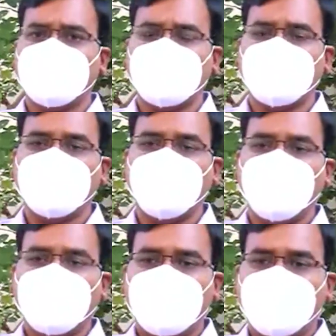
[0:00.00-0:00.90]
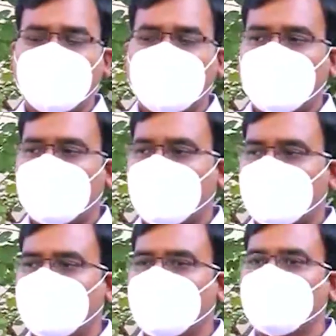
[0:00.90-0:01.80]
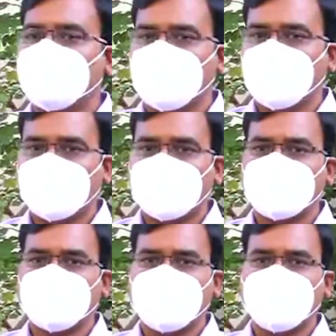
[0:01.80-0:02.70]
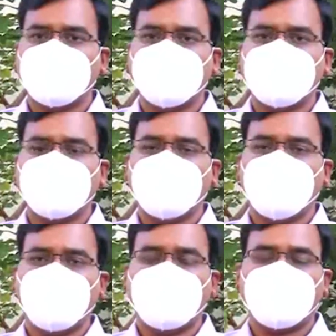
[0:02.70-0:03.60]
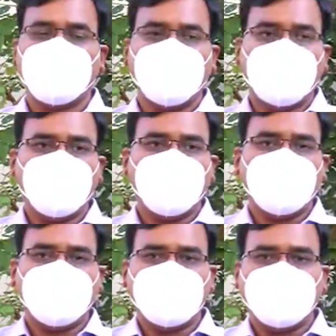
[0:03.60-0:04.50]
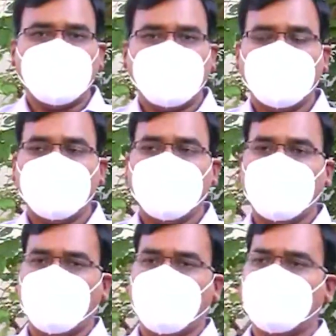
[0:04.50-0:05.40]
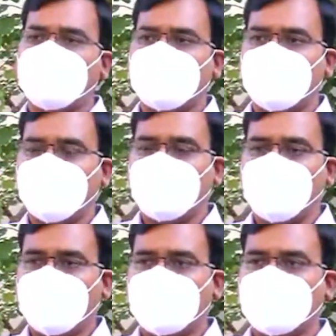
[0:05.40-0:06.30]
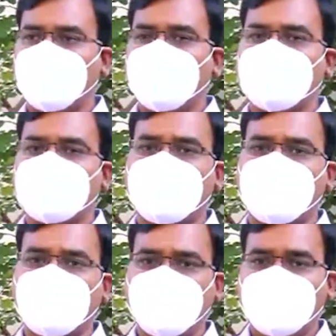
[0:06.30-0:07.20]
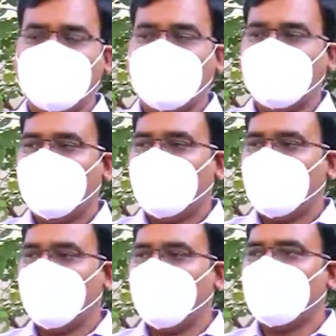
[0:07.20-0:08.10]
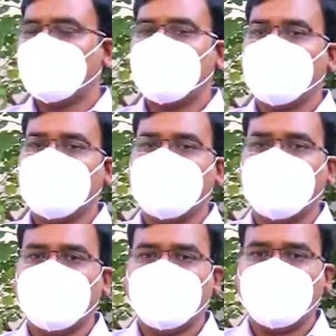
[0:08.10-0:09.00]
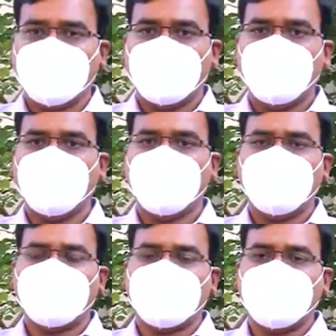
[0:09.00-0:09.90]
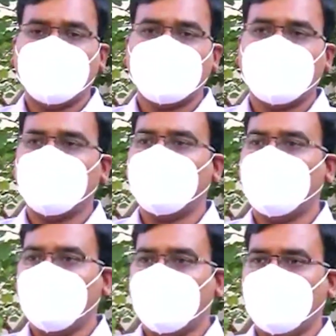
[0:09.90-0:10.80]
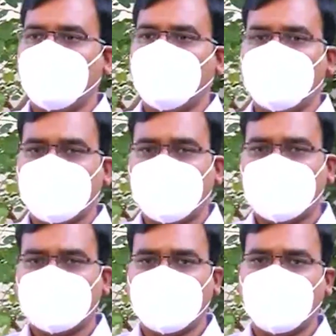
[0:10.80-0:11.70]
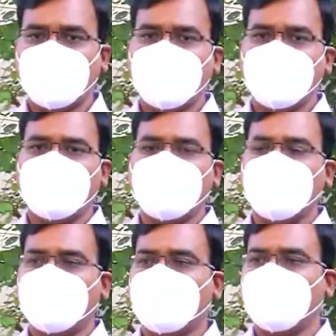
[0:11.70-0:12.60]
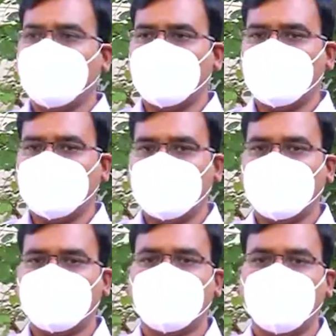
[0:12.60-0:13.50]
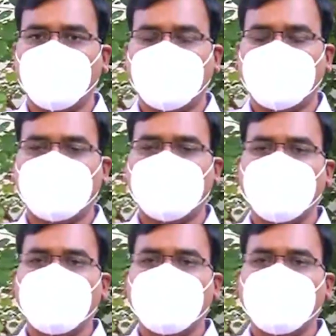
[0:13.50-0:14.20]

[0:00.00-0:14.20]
జరిగింది స్పెషలిస్ట్ డాక్టర్స్ మనకి సిహెచ్సిలో ఉంటారు వాళ్ళు కూడా ఈ పేషెంట్స్ని స్టెబిలైజ్ చేయడం కోవిడ్ హాస్పిటల్కి ఇమీడియట్గా తరలించడానికి ఈ సెంటర్స్ అన్నీ కూడా ఇంటర్మీడియట్ సెంటర్స్ ఉపయోగపడతాయి